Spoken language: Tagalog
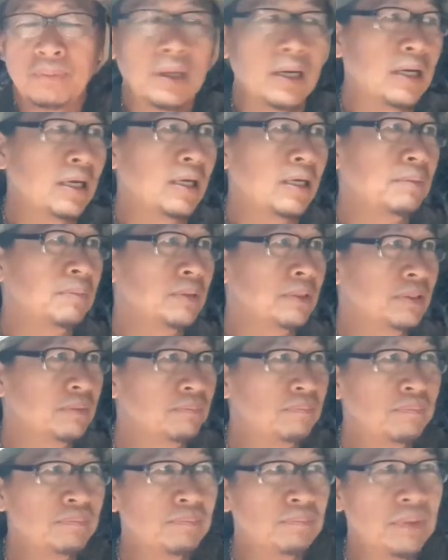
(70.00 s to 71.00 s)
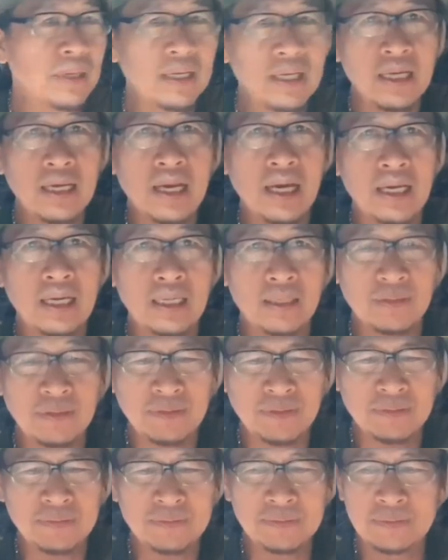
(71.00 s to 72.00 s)
mga kapatid, pahinga no,
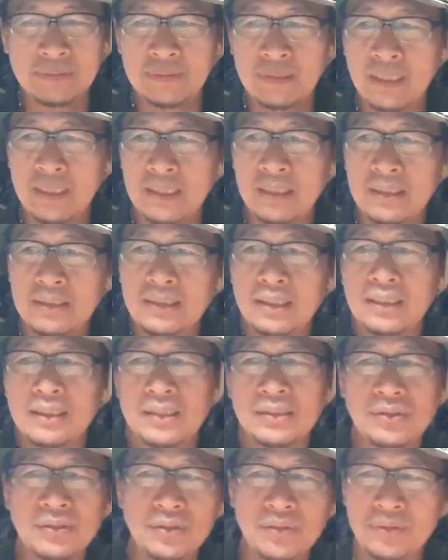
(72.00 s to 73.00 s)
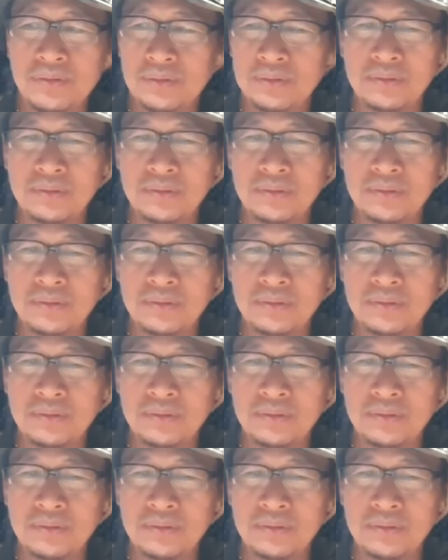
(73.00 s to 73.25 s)
ng isang tisyo